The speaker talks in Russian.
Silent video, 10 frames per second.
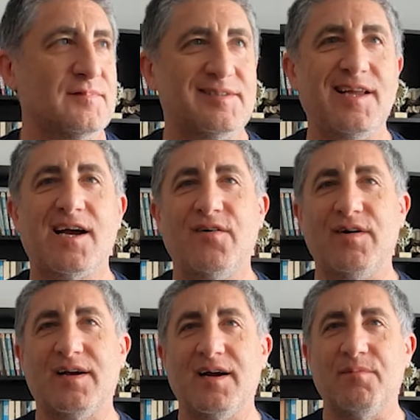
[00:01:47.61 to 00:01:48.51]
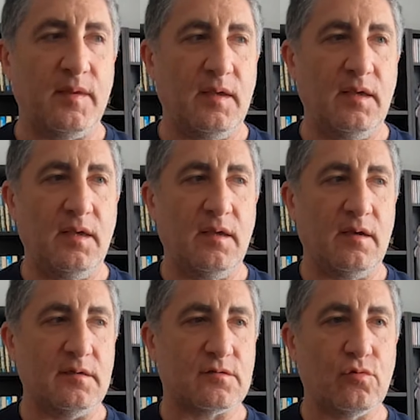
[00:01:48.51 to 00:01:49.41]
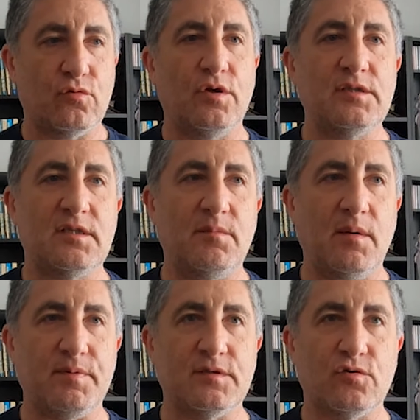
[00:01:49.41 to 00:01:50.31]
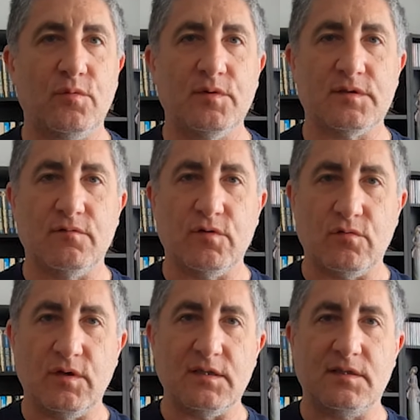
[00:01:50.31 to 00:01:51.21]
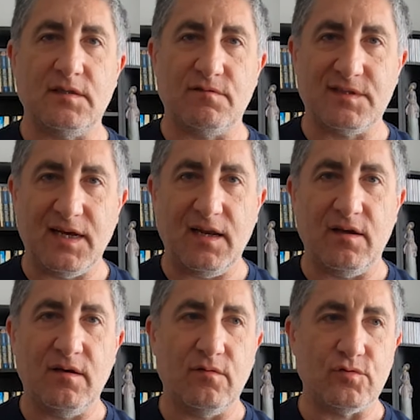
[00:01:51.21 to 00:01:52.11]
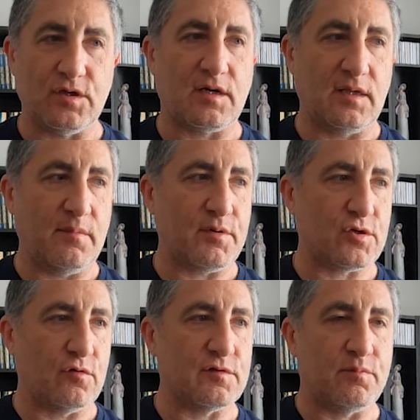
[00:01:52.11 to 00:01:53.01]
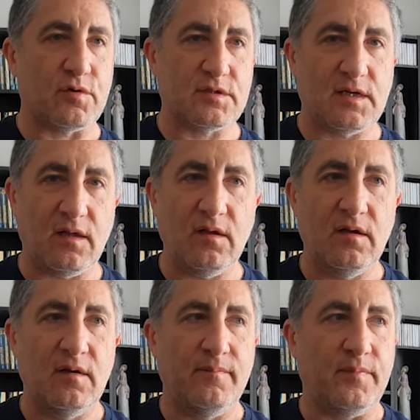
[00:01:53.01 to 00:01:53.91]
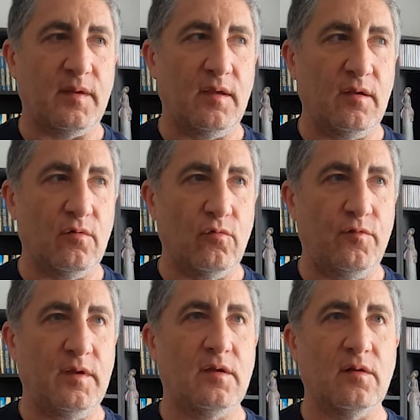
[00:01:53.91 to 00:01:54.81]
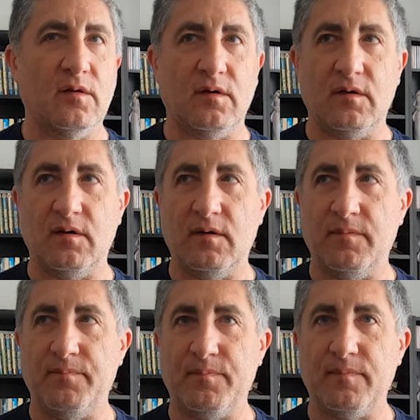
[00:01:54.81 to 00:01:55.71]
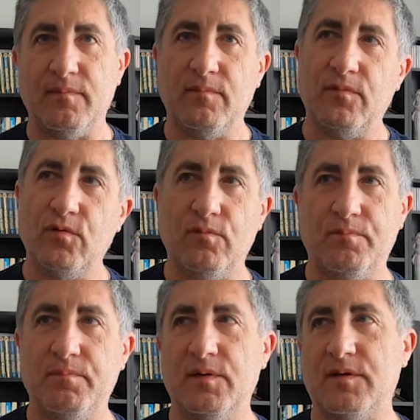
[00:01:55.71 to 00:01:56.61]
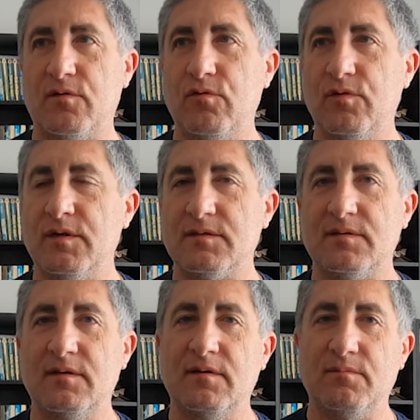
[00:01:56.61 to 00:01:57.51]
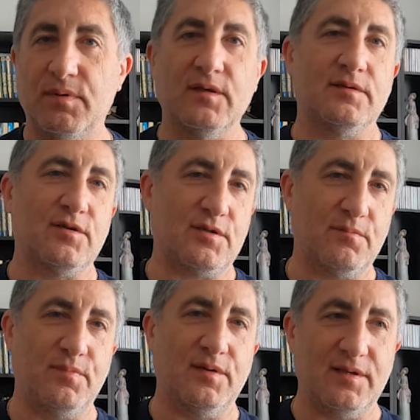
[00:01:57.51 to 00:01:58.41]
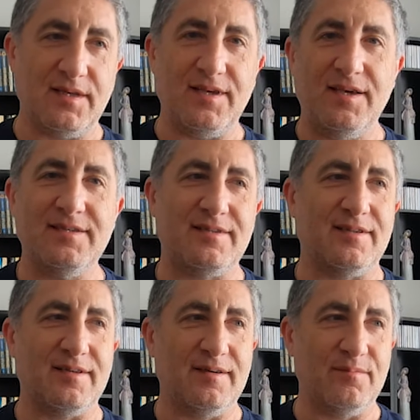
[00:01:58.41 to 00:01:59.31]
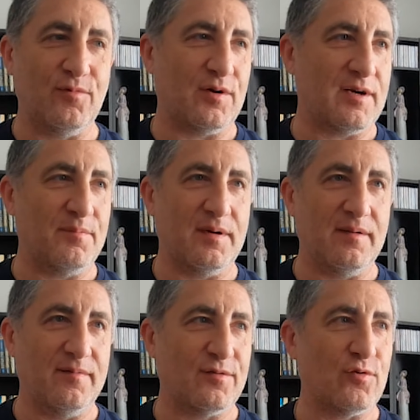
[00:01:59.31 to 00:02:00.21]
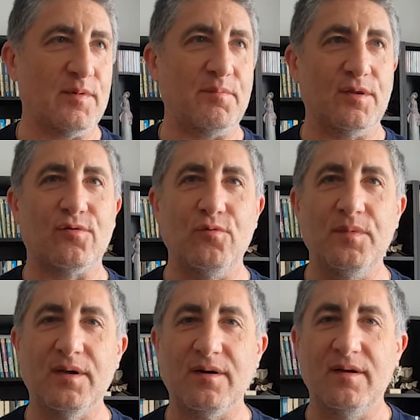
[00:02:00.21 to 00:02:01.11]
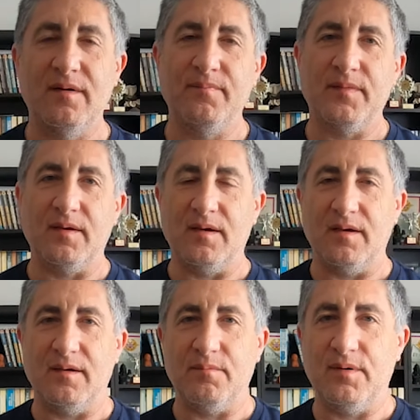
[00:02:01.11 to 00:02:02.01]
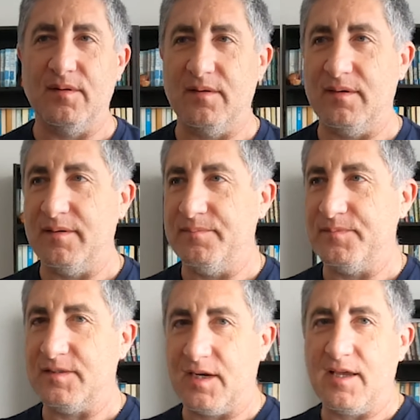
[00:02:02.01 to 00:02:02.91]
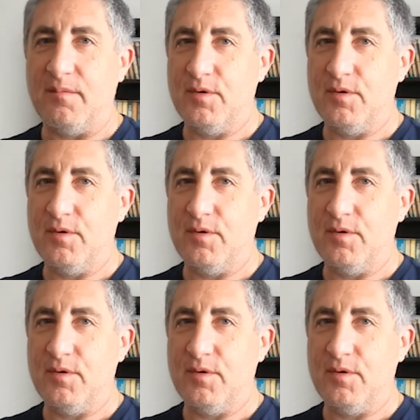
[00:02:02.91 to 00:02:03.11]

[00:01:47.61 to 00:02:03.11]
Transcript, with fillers: знаковое. Необычно. И с культуристами я познакомился вот у нас здесь в зале, уже когда я пришел в спортзал и увидел, э, ну, был такой у нас, был, значит, был, это есть, это мой, как бы, на тот момент кумир, э, был э, Сергей